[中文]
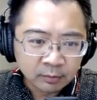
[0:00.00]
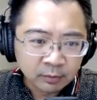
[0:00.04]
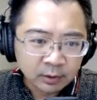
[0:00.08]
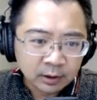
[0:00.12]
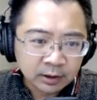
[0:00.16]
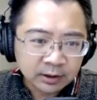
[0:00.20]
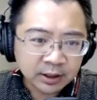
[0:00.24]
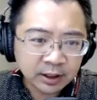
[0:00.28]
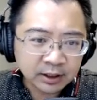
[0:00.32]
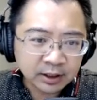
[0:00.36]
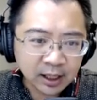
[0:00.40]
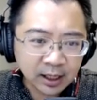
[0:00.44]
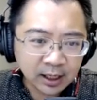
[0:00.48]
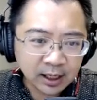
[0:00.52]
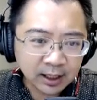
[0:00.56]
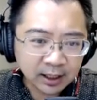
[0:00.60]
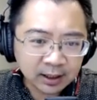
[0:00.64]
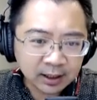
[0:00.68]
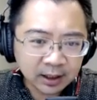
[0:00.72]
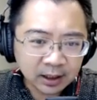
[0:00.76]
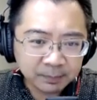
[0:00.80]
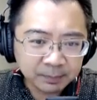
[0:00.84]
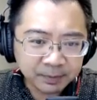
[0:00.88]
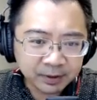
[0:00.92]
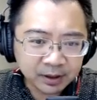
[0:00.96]
先大家来
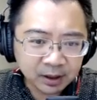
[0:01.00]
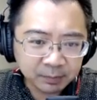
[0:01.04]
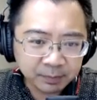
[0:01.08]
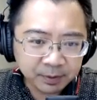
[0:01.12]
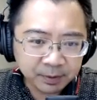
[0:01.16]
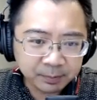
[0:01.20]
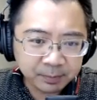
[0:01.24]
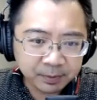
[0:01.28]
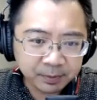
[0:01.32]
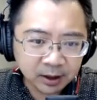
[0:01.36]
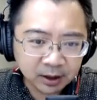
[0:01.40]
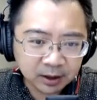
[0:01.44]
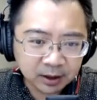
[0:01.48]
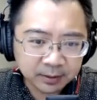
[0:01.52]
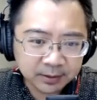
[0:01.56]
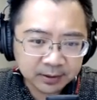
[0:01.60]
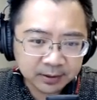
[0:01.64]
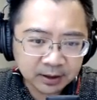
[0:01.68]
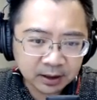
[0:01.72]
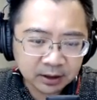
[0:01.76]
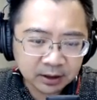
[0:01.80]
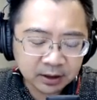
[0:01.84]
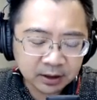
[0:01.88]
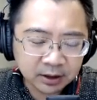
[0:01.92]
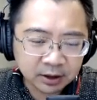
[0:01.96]
看一下比特币，比特币
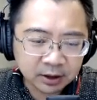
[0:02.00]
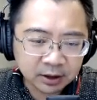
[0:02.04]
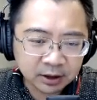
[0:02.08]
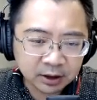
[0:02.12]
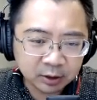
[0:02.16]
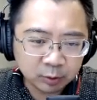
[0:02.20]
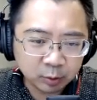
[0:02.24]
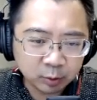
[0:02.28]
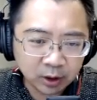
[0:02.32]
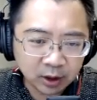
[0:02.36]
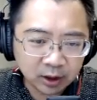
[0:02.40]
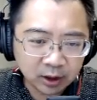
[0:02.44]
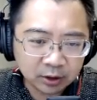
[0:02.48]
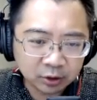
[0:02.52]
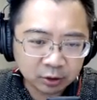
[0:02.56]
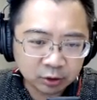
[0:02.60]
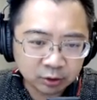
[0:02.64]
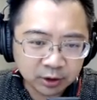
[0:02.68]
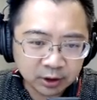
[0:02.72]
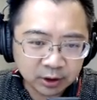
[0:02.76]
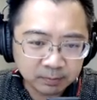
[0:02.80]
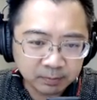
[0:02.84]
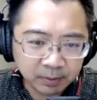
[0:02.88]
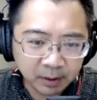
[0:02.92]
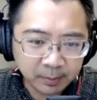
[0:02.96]
现在是一万
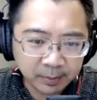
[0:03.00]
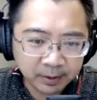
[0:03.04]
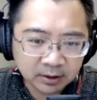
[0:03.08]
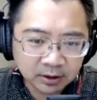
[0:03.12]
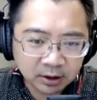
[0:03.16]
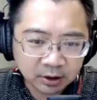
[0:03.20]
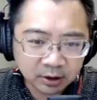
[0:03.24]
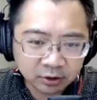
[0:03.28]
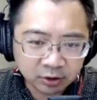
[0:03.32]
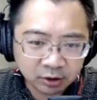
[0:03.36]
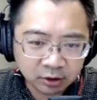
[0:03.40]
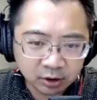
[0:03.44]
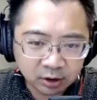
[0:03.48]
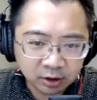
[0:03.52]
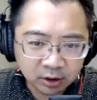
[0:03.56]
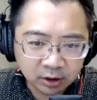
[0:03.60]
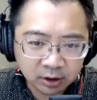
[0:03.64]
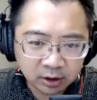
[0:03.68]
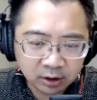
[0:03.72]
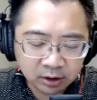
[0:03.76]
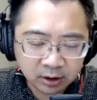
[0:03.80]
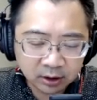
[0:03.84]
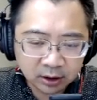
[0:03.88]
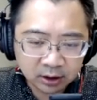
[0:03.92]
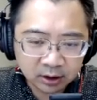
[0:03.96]
九千八百三十二
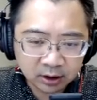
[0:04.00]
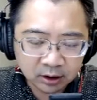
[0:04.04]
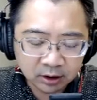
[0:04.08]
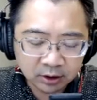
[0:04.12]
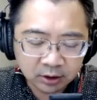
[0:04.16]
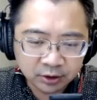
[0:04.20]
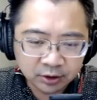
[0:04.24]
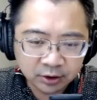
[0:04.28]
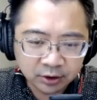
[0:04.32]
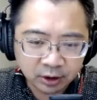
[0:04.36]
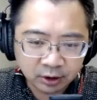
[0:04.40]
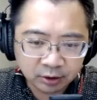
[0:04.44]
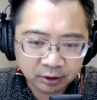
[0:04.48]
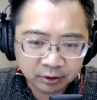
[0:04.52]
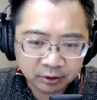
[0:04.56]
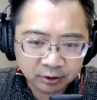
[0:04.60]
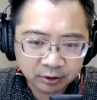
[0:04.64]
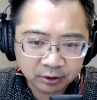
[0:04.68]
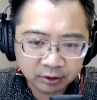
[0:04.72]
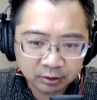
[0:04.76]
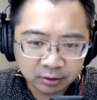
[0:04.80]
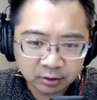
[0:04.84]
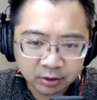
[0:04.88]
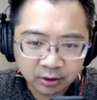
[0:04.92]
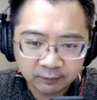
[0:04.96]
啊，那二十四小
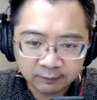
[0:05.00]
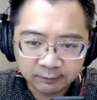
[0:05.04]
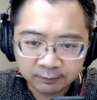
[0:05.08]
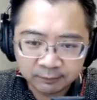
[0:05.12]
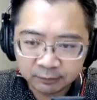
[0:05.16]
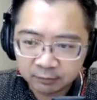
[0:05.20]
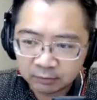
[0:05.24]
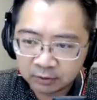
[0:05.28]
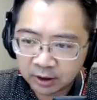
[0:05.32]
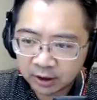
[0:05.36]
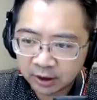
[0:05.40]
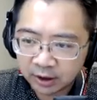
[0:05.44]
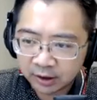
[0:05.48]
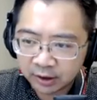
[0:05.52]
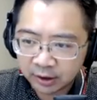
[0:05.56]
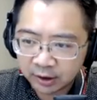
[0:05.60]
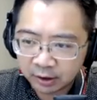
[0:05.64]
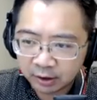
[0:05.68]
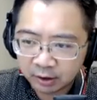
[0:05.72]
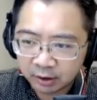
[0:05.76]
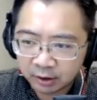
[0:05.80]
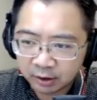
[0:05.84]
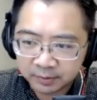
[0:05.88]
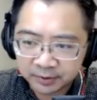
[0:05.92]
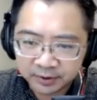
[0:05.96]
时正负 零点
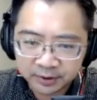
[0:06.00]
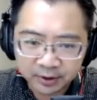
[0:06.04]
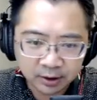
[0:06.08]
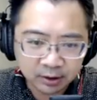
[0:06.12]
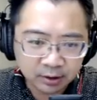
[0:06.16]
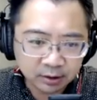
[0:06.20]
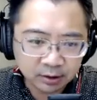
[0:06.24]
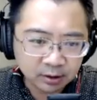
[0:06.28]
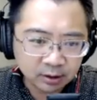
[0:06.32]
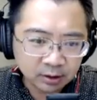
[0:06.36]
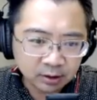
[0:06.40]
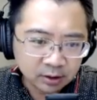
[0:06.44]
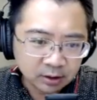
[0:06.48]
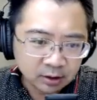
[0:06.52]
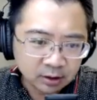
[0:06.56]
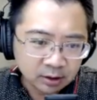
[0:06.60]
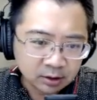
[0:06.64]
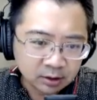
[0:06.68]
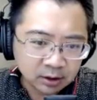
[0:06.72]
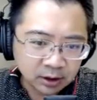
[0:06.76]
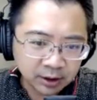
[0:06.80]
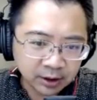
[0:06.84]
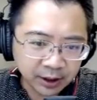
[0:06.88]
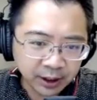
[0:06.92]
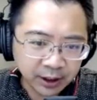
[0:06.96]
二二 percent，
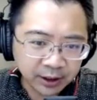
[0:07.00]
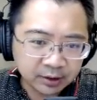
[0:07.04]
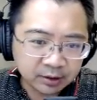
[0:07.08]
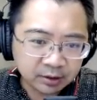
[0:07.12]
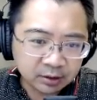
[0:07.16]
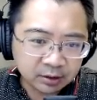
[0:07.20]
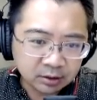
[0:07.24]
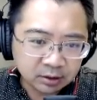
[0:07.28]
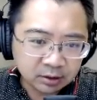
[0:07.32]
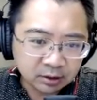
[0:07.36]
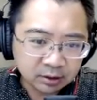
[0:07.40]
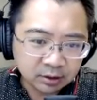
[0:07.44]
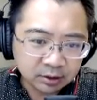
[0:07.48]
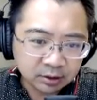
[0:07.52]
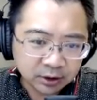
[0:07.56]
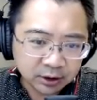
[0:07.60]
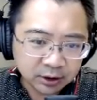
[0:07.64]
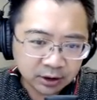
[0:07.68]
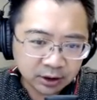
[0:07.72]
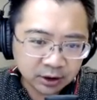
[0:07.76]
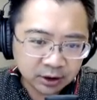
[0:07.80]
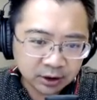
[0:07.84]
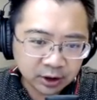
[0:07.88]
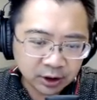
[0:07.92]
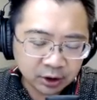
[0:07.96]
那 E T H
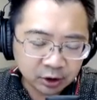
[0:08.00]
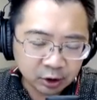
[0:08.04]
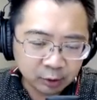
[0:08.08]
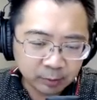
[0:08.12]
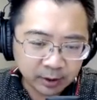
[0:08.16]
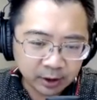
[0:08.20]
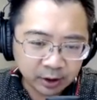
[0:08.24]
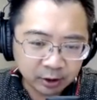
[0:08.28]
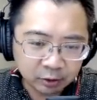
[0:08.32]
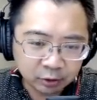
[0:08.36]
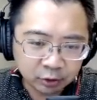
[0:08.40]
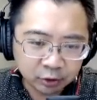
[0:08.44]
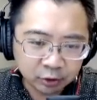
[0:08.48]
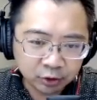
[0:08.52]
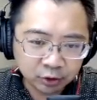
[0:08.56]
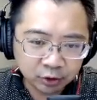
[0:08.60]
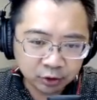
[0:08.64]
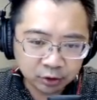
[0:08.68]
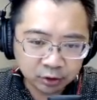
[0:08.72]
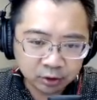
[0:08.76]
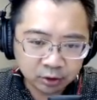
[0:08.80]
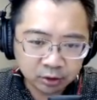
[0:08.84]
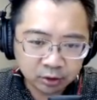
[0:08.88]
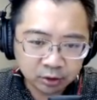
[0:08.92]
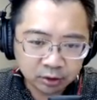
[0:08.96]
一千六百六十
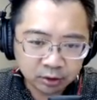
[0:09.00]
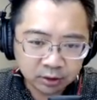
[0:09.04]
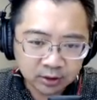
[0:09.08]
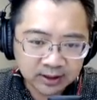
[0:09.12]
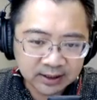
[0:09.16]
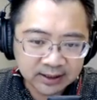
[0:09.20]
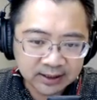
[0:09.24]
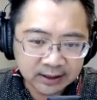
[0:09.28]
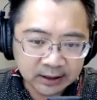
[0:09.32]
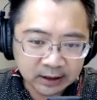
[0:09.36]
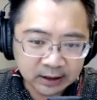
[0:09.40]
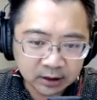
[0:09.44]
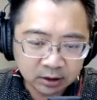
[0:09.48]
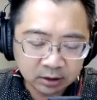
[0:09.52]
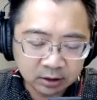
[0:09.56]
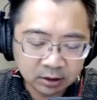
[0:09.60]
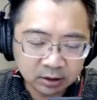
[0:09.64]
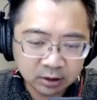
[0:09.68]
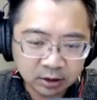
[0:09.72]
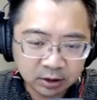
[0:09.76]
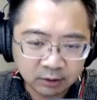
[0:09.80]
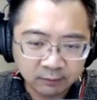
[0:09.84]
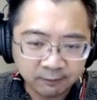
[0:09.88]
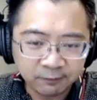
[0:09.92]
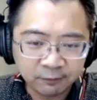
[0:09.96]
四
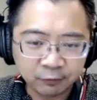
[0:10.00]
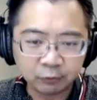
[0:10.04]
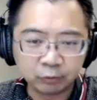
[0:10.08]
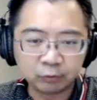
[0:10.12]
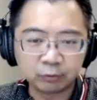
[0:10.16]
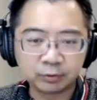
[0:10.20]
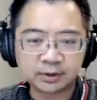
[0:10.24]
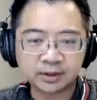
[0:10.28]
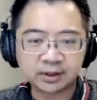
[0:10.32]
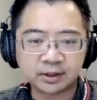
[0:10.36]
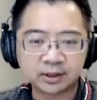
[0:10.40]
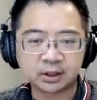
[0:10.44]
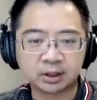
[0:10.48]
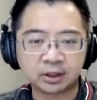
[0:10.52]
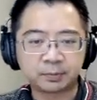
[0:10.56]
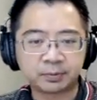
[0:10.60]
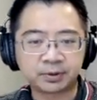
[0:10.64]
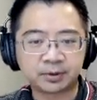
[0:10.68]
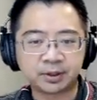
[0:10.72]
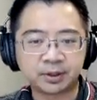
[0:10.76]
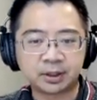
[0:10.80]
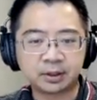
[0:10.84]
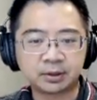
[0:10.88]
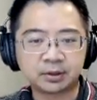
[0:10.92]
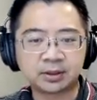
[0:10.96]
正负 百分之
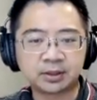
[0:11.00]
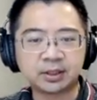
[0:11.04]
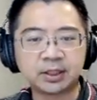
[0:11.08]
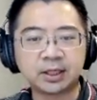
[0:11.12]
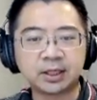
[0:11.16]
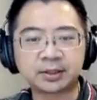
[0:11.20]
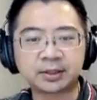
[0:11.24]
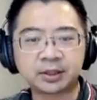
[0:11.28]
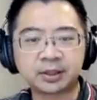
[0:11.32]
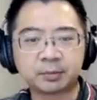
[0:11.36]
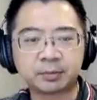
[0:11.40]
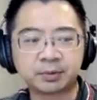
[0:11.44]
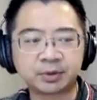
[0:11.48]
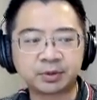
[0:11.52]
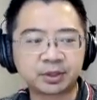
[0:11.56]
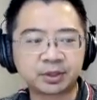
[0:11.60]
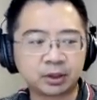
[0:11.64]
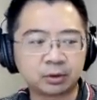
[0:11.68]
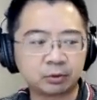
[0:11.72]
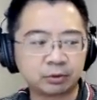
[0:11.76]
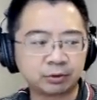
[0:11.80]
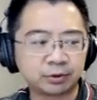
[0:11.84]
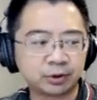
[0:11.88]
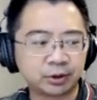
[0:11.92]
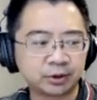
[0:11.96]
四 四点四个 percent
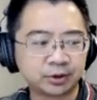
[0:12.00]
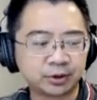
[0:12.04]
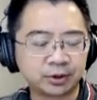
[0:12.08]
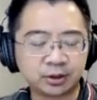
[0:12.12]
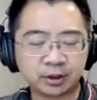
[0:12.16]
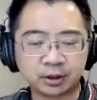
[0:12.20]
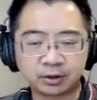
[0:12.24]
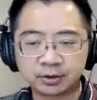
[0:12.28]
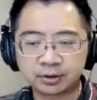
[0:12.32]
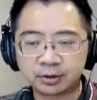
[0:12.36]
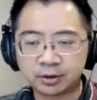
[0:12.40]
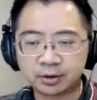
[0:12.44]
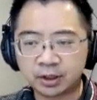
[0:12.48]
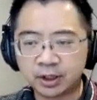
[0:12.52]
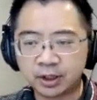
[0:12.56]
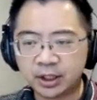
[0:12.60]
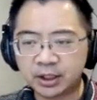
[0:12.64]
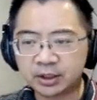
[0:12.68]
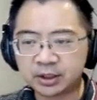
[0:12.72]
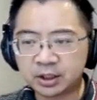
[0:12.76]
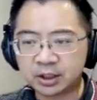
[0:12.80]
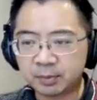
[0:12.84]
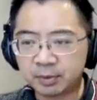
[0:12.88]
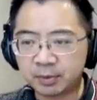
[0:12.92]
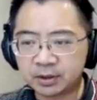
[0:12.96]
过去二十四小时啊。E T
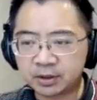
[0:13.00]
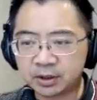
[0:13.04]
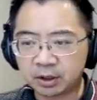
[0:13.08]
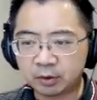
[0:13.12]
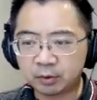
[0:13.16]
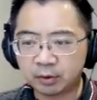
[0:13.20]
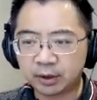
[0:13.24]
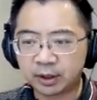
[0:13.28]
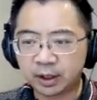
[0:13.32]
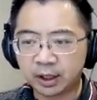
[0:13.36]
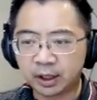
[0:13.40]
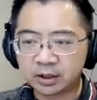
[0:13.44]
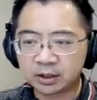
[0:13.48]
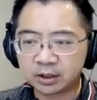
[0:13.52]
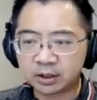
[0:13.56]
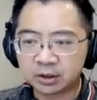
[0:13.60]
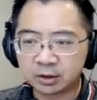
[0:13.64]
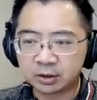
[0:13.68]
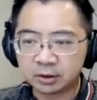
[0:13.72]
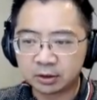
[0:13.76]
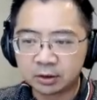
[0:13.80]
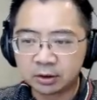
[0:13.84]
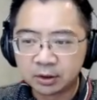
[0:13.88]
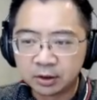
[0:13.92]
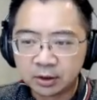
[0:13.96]
H 这边稍微还
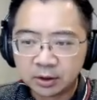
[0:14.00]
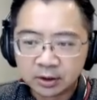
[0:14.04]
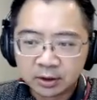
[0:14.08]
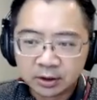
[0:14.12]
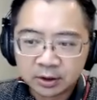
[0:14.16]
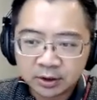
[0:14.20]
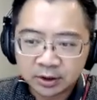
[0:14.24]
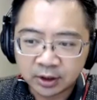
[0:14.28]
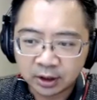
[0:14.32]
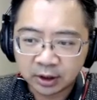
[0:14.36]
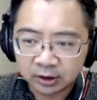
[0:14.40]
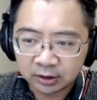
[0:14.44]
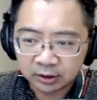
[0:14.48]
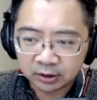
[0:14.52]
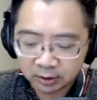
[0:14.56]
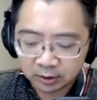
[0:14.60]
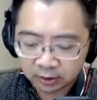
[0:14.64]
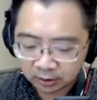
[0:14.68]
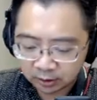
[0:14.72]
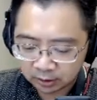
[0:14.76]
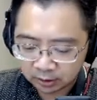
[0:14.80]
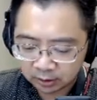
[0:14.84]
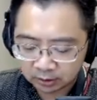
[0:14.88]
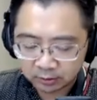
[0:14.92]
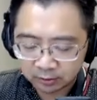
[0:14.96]
是涨
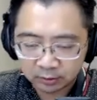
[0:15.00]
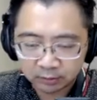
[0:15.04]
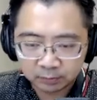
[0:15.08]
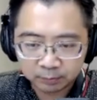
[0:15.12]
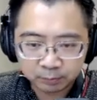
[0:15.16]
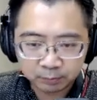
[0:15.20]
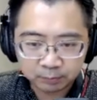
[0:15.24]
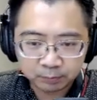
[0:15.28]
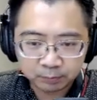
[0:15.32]
的